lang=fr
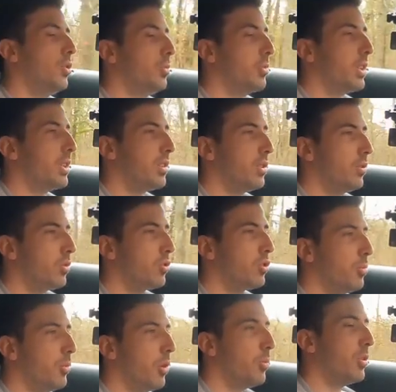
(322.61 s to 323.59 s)
une pression,
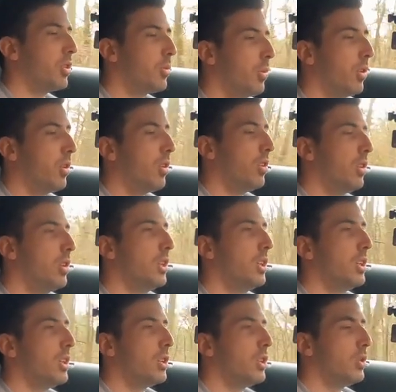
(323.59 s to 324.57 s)
je mets en mode sport,
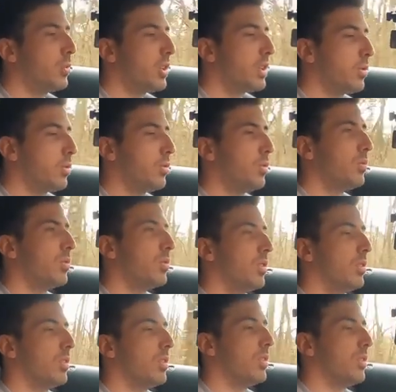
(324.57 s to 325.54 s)
une pression
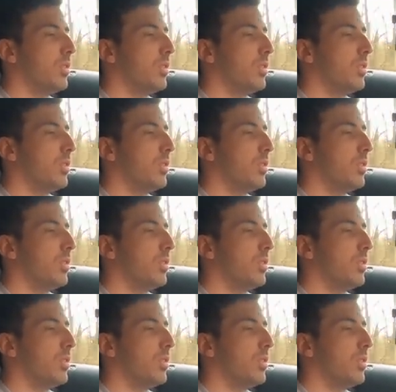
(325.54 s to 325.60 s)
longue,